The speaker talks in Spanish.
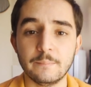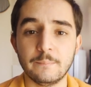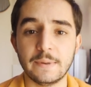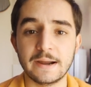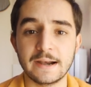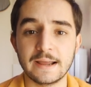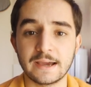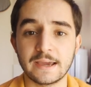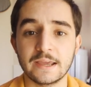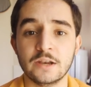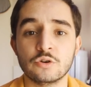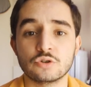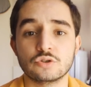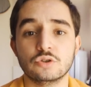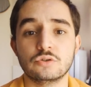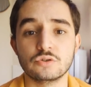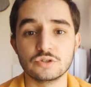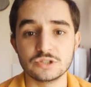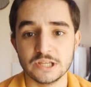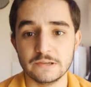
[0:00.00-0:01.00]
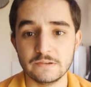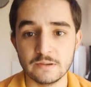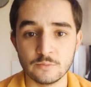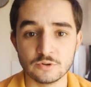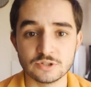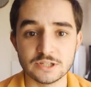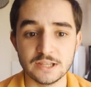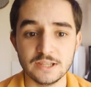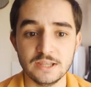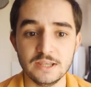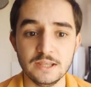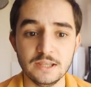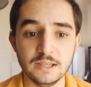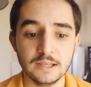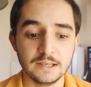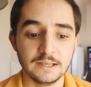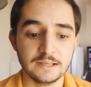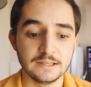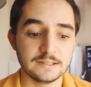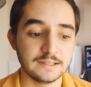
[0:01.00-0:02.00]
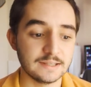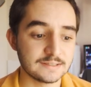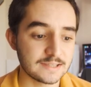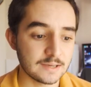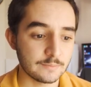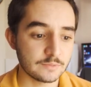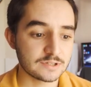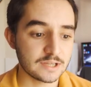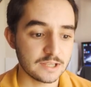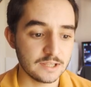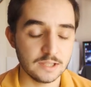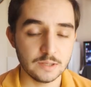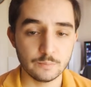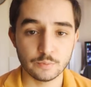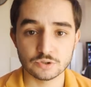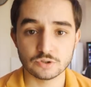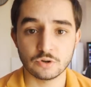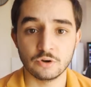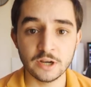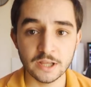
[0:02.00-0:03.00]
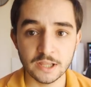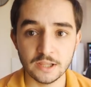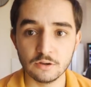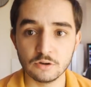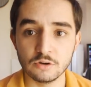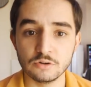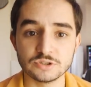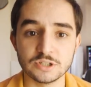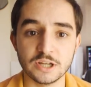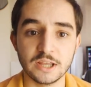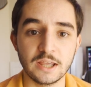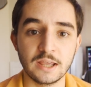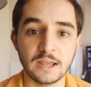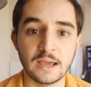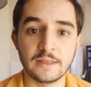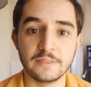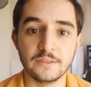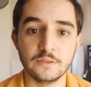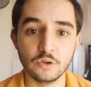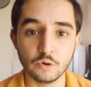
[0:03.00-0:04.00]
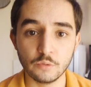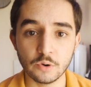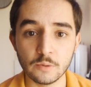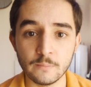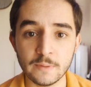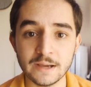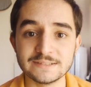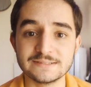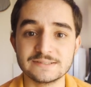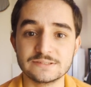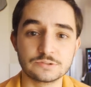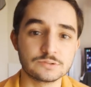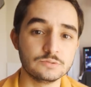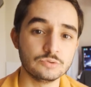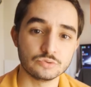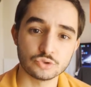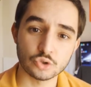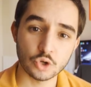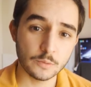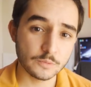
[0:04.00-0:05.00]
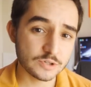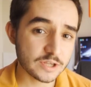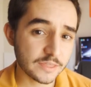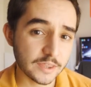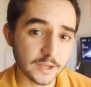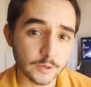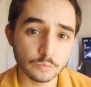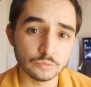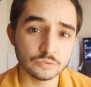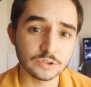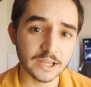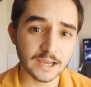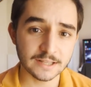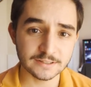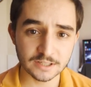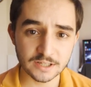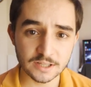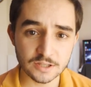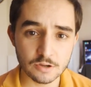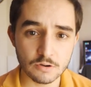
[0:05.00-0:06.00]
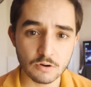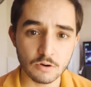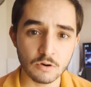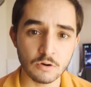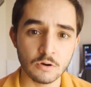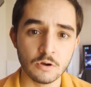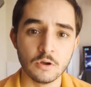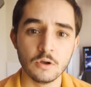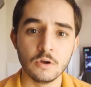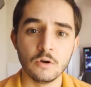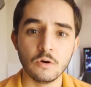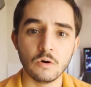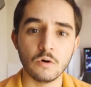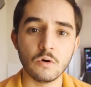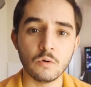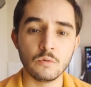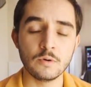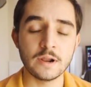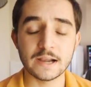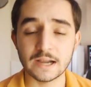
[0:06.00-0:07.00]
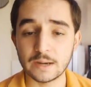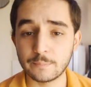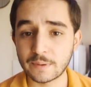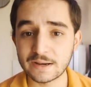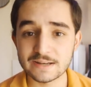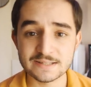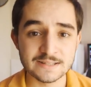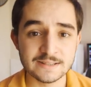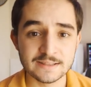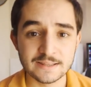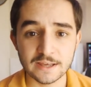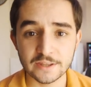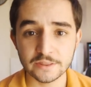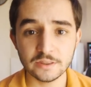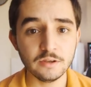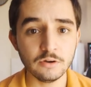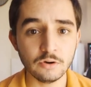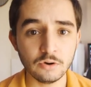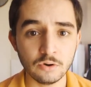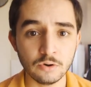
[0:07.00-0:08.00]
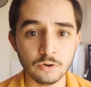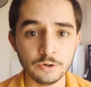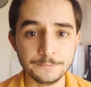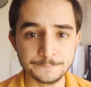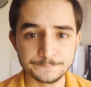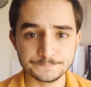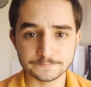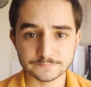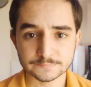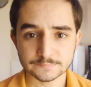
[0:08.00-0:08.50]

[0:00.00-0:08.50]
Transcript: para que nosotros llevemos allí y estamos allí pues con ellos eh, haciendo bromas, solemos hacer un teatrillo o una representación